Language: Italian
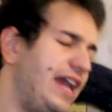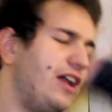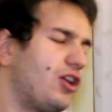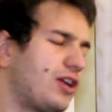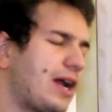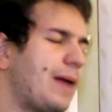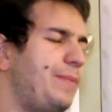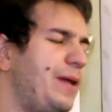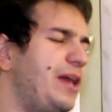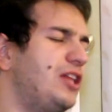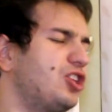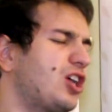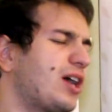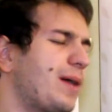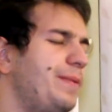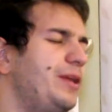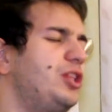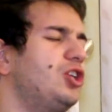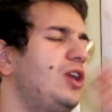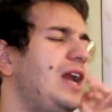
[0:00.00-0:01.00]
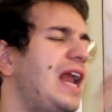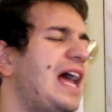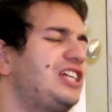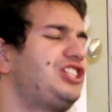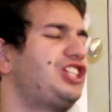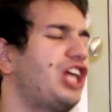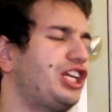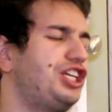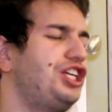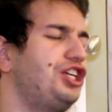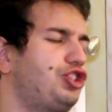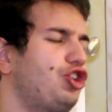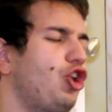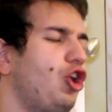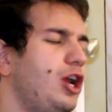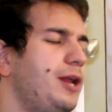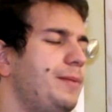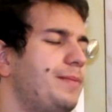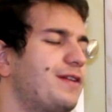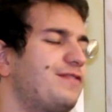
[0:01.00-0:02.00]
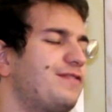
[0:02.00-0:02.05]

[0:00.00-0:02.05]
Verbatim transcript: ho capito, ho capito. Lasciaci soli, per